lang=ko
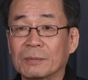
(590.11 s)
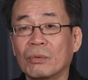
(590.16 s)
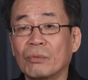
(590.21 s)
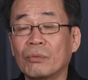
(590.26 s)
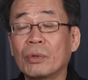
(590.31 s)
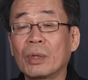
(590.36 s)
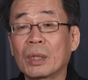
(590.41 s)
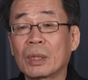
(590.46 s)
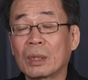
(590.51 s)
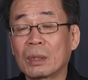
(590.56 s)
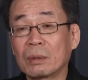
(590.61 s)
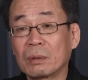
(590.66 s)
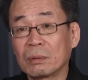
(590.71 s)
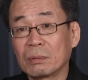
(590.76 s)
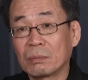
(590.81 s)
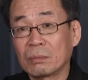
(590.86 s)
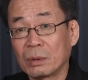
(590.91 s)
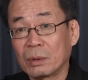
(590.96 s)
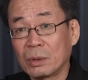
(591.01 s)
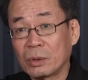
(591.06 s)

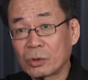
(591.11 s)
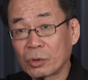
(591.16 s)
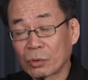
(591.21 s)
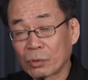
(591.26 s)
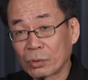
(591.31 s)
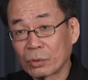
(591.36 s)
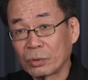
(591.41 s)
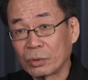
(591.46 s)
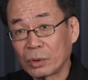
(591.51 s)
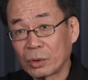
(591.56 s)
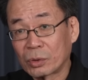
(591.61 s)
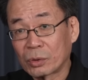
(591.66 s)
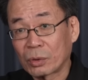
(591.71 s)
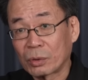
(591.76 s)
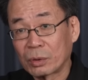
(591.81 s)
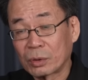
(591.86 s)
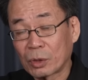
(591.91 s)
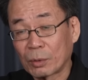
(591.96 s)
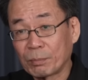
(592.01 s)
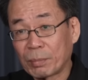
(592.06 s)
위안화는 이천 원,
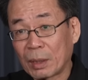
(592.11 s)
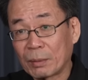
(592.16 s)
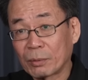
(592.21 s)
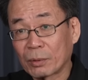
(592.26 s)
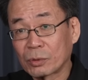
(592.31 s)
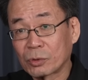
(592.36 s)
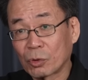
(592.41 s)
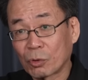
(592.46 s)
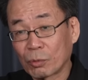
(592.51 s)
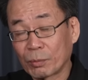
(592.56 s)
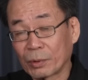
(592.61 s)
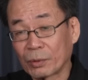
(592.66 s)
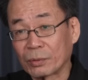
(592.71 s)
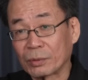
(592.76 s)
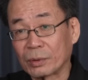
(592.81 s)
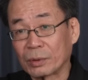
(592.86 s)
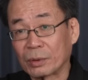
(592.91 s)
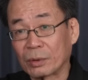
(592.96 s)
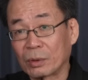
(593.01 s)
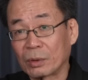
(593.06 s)
천팔백 원, 천구백
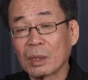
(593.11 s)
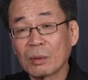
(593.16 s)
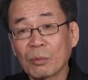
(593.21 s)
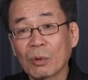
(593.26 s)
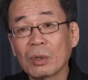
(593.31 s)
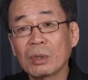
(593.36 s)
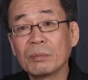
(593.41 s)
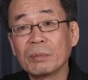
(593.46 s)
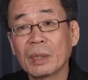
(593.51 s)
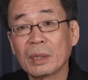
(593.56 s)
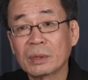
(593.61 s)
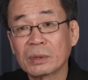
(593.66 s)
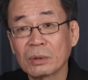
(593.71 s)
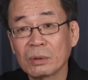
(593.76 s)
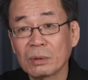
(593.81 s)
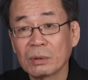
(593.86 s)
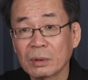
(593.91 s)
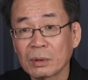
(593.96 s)
원이에요. 이게 뭘 의미하죠?